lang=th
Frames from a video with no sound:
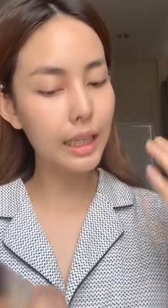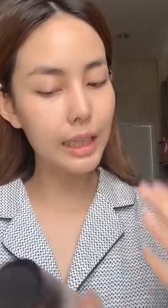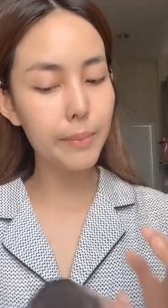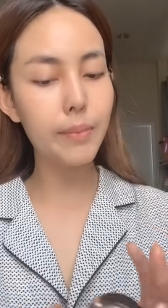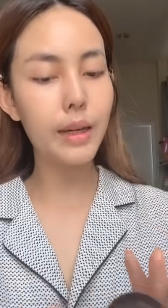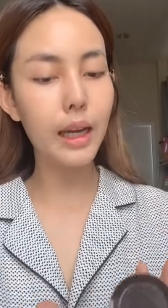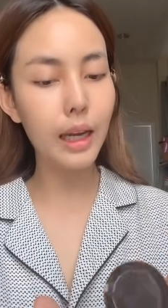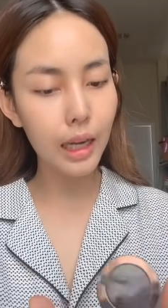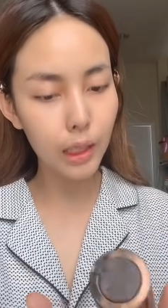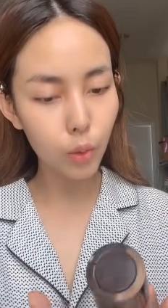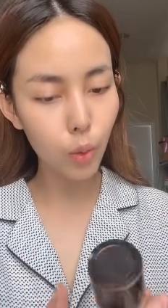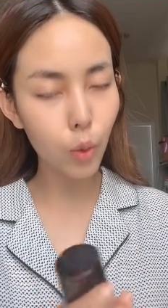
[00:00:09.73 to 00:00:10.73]
คลิปนะ
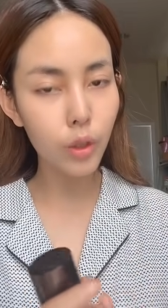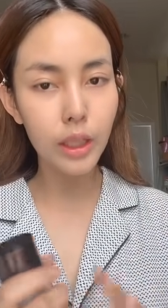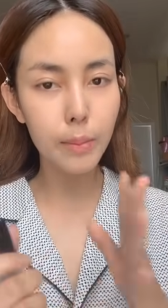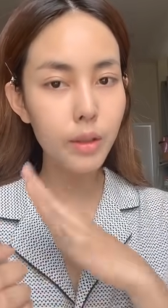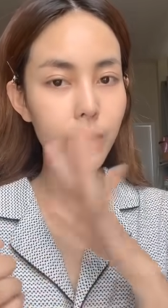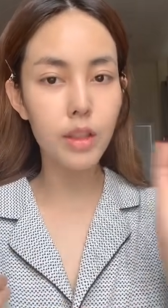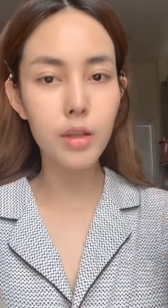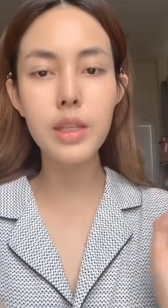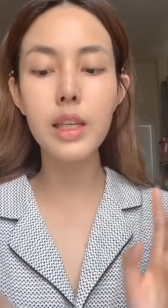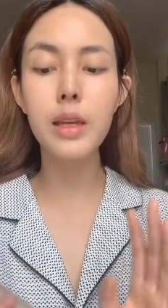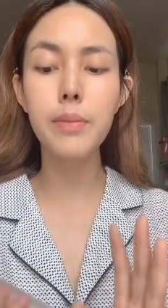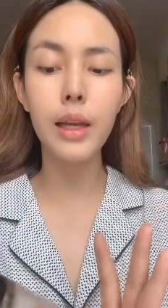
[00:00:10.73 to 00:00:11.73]
คะทุกคนคลิปอื่นที่
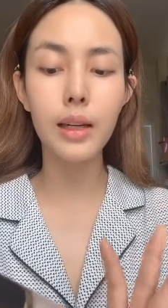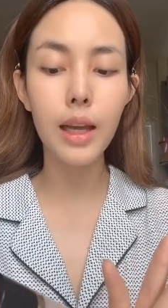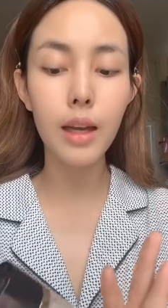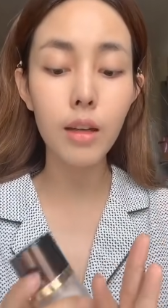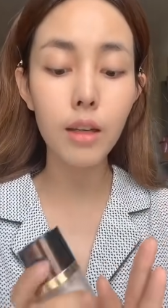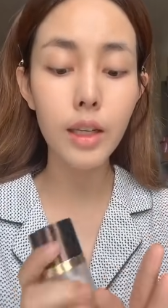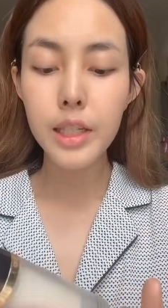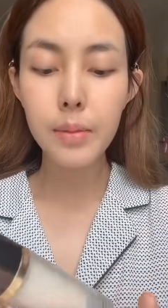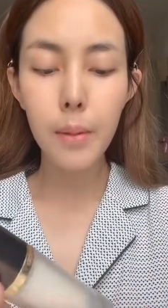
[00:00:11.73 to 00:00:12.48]
ไม่ใช่คลิปแต่งหน้าก็เลย